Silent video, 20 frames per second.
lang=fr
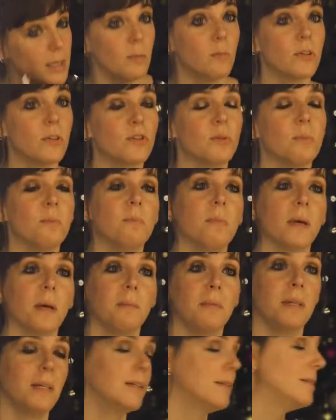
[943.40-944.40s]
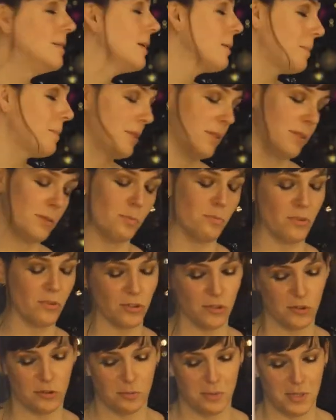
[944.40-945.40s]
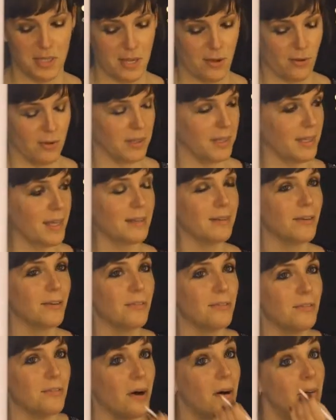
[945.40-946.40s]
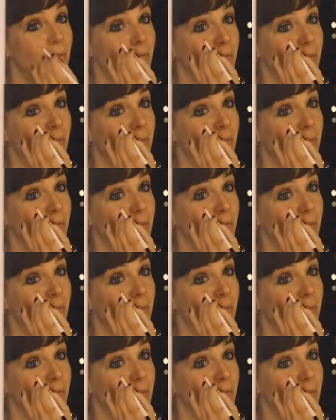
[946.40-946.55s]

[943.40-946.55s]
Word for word: Et moi, je me permets de le dire parce que moi, je suis née en 80.